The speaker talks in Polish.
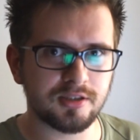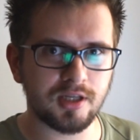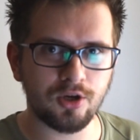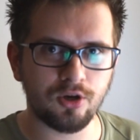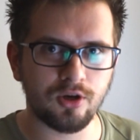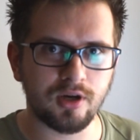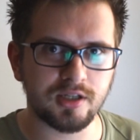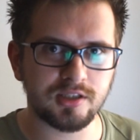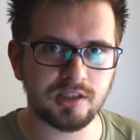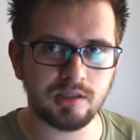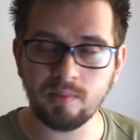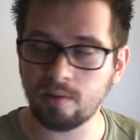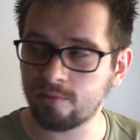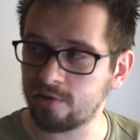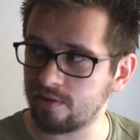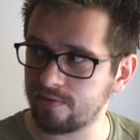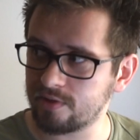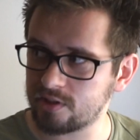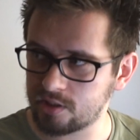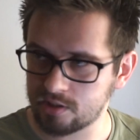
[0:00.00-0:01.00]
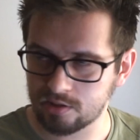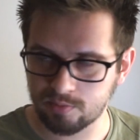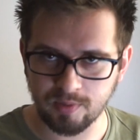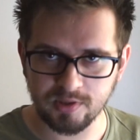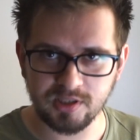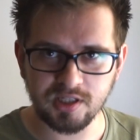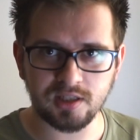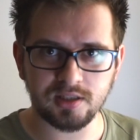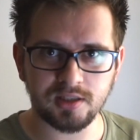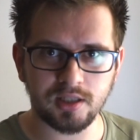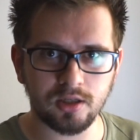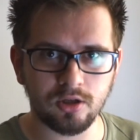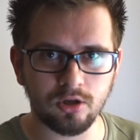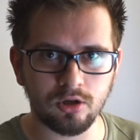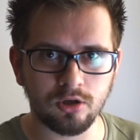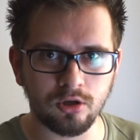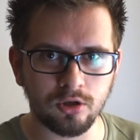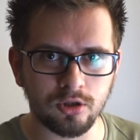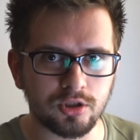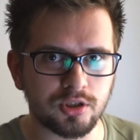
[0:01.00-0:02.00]
tej okazji mam dla was
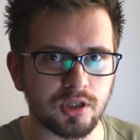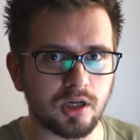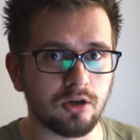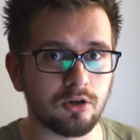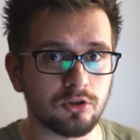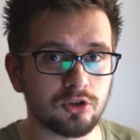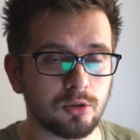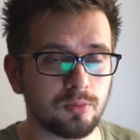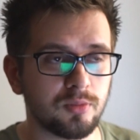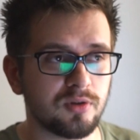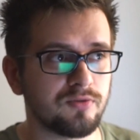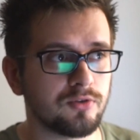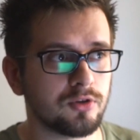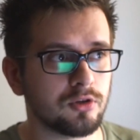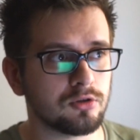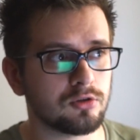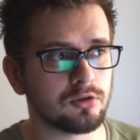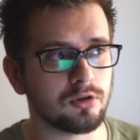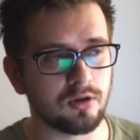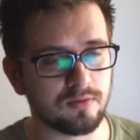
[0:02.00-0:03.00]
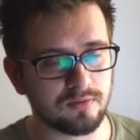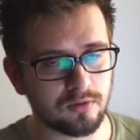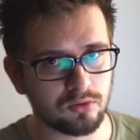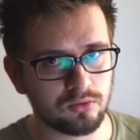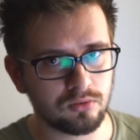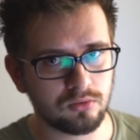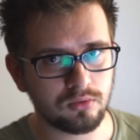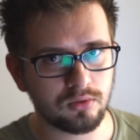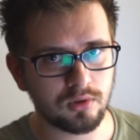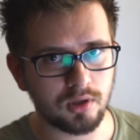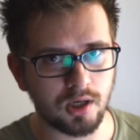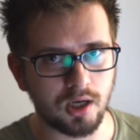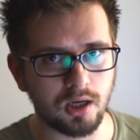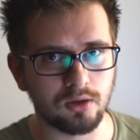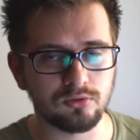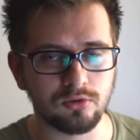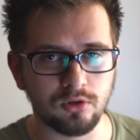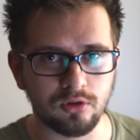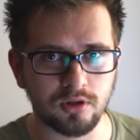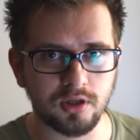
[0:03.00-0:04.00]
specjalnego gościa, osobę wyjątkową,
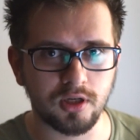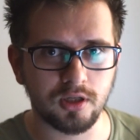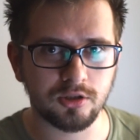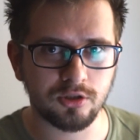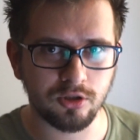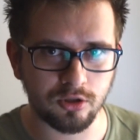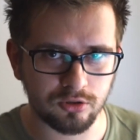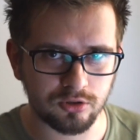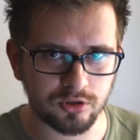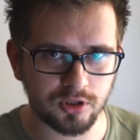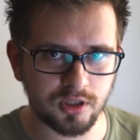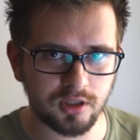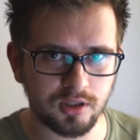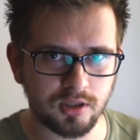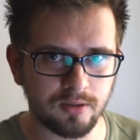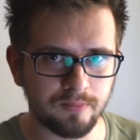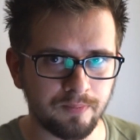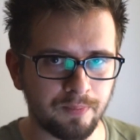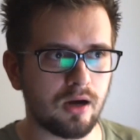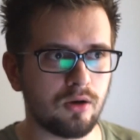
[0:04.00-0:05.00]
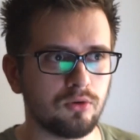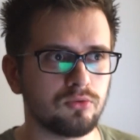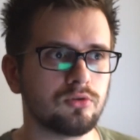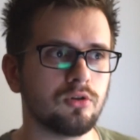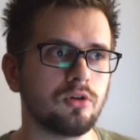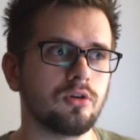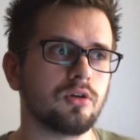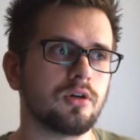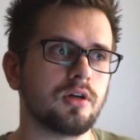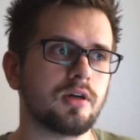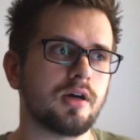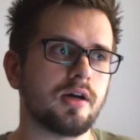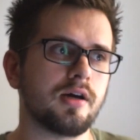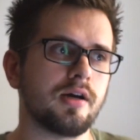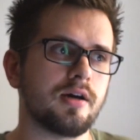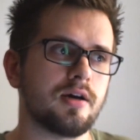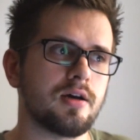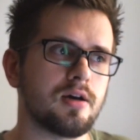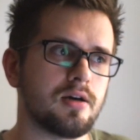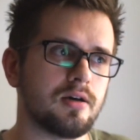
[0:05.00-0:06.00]
autorkę książek, autorkę
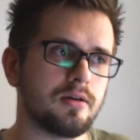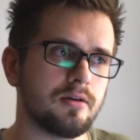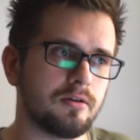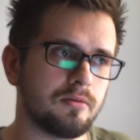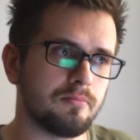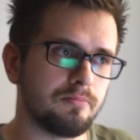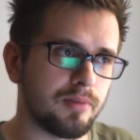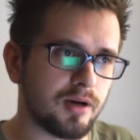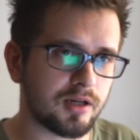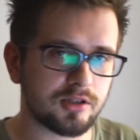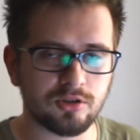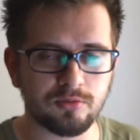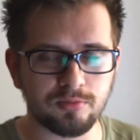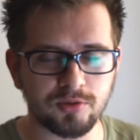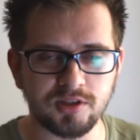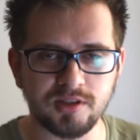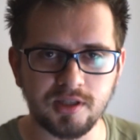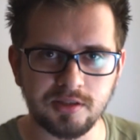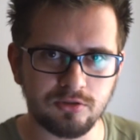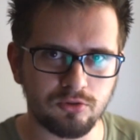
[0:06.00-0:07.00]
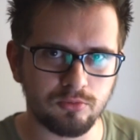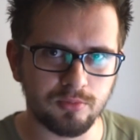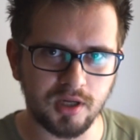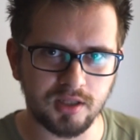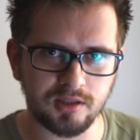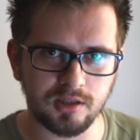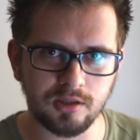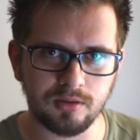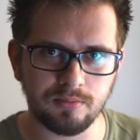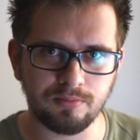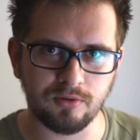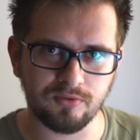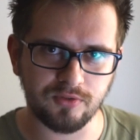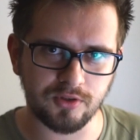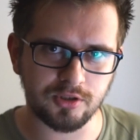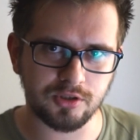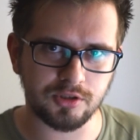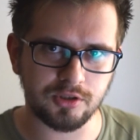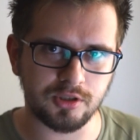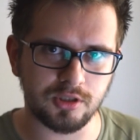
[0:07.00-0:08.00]
bardzo przez nas lubianej
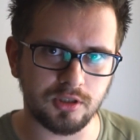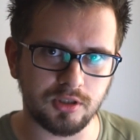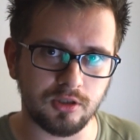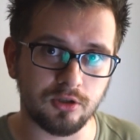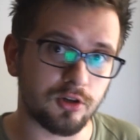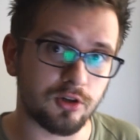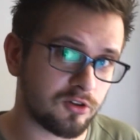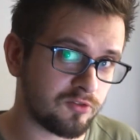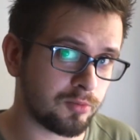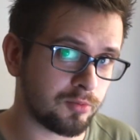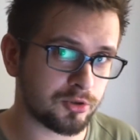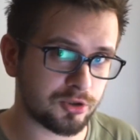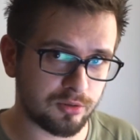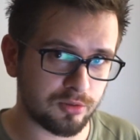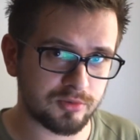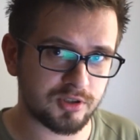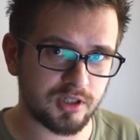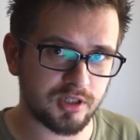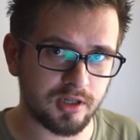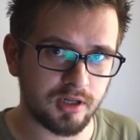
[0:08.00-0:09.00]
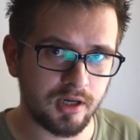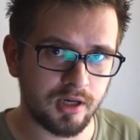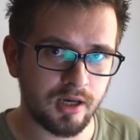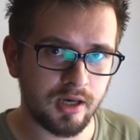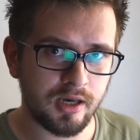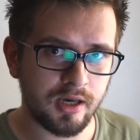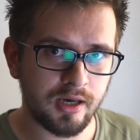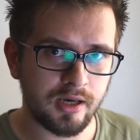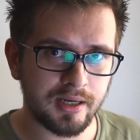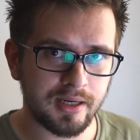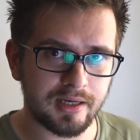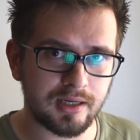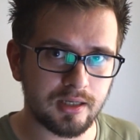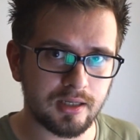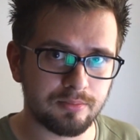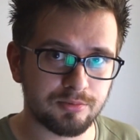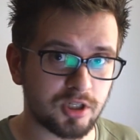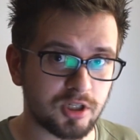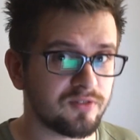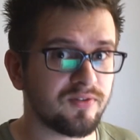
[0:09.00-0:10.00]
powieści Rok w poziomce.
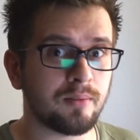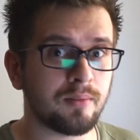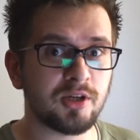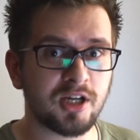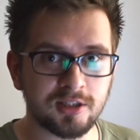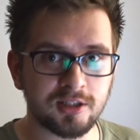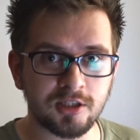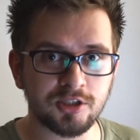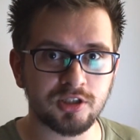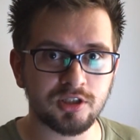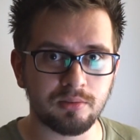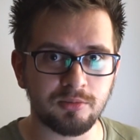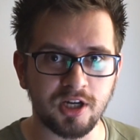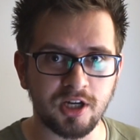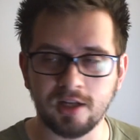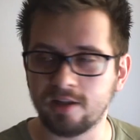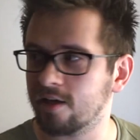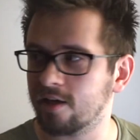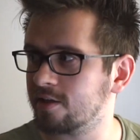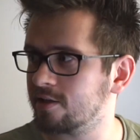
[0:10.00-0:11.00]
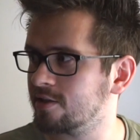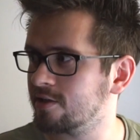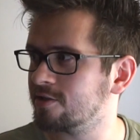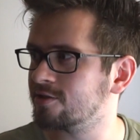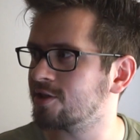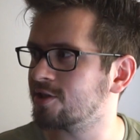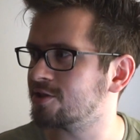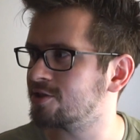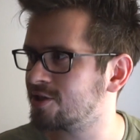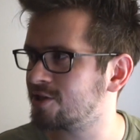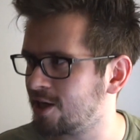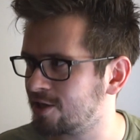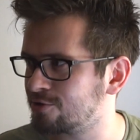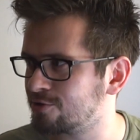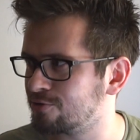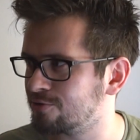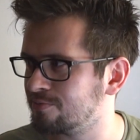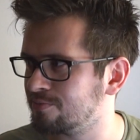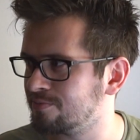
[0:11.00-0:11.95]
Y, przed wami Katarzyna Michalek. Cześć Kasiu.